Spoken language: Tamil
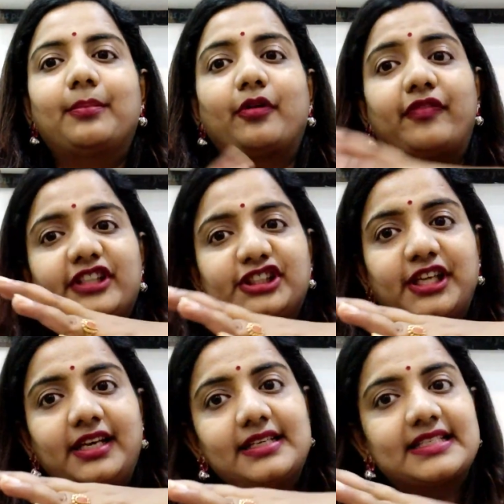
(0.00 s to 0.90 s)

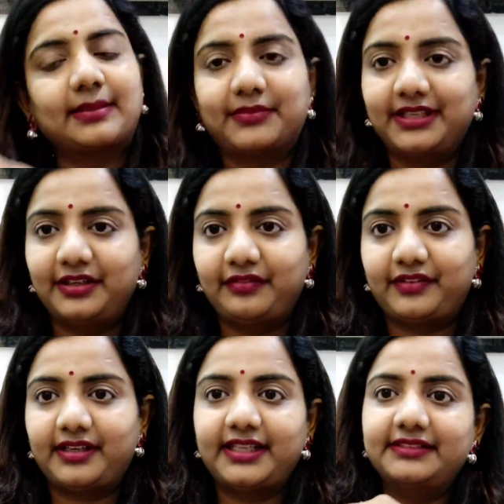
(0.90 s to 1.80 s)
ப்ரொஃபஷனல் இஸ் சம்திங்
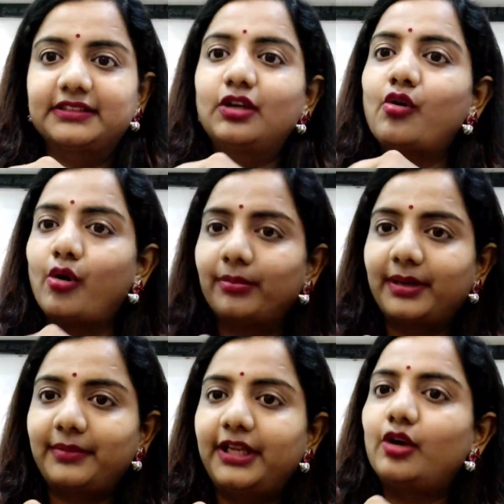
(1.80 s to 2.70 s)
டிஃப்ரெண்ட் இது வந்து ஹோம்
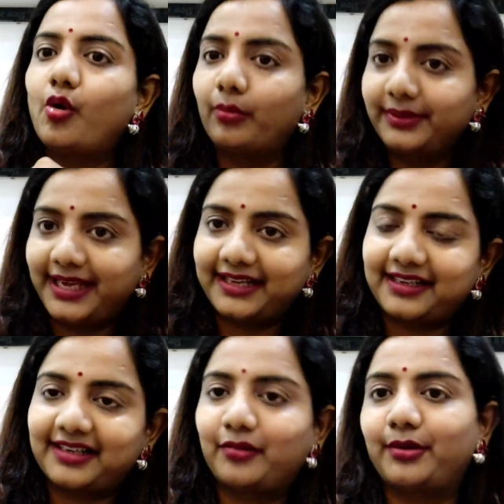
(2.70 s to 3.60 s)
ரெமெடி ஹோம்
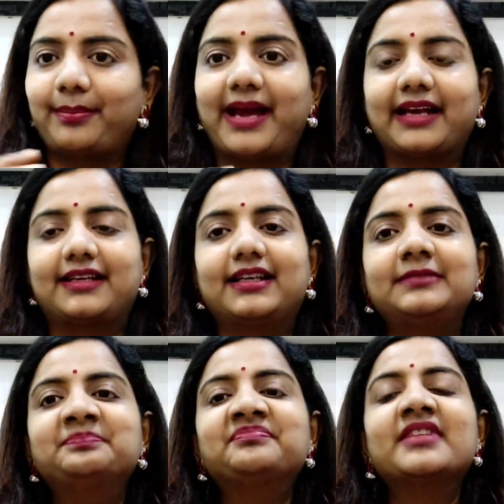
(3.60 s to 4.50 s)
கேருக்கான ஒரு பேக்கு
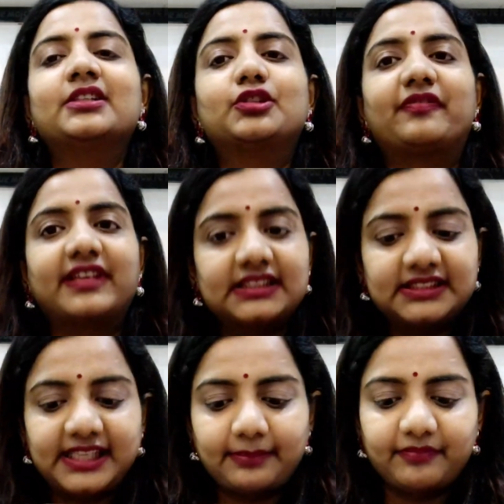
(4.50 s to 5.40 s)
ஸோ
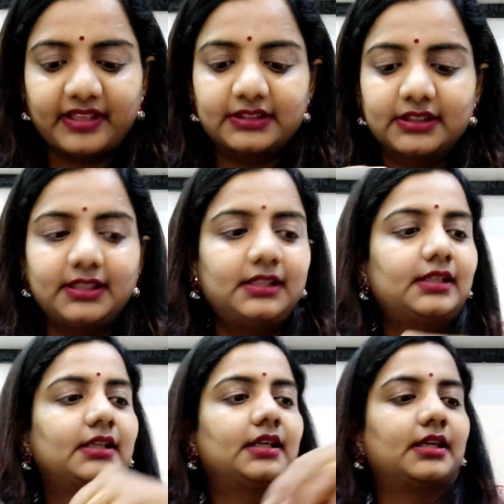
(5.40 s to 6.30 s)
ஃபர்ஸ்ட் ஸ்டெப் வந்து
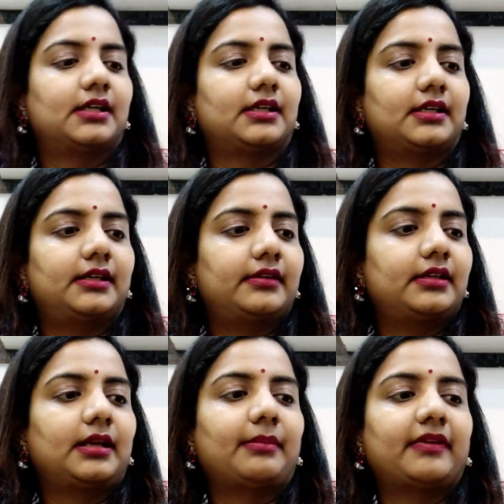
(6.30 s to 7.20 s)

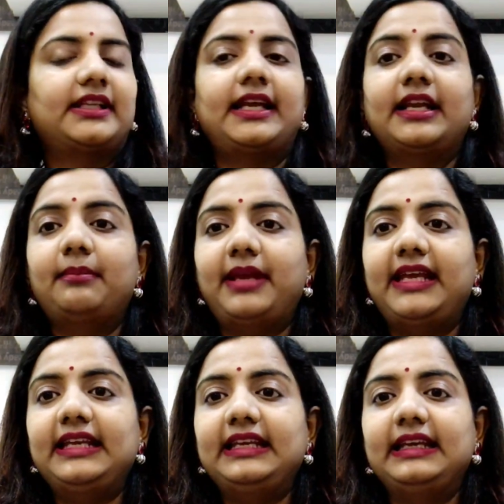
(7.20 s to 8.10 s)
நம்ம வந்து என்ன
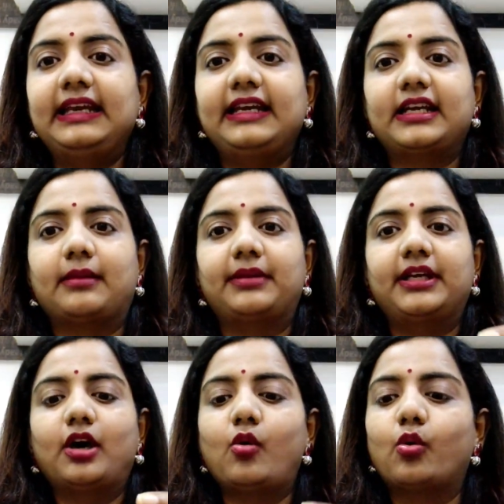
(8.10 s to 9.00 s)
மெயின் இன்க்ரீடியன்ட்
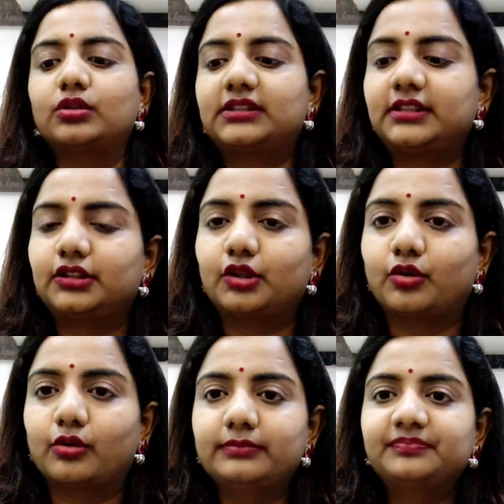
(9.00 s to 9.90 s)
அப்படின்னா ஓட்ஸ்
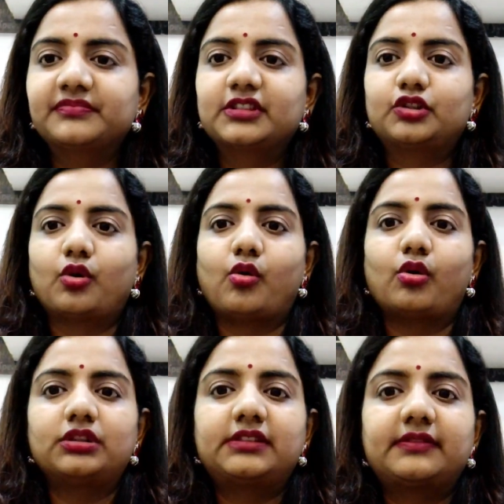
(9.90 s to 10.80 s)
எடுத்திருக்கோம் ஸோ
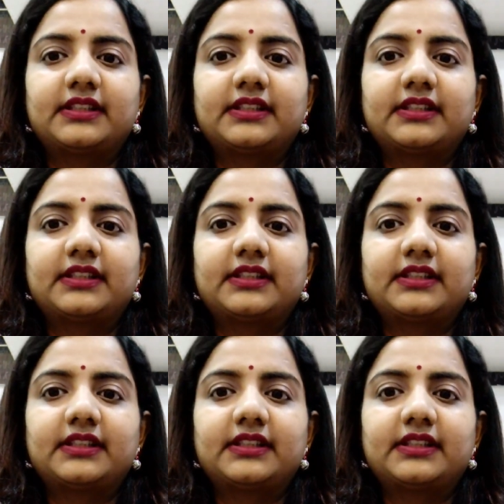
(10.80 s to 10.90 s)
ஓட்ஸ்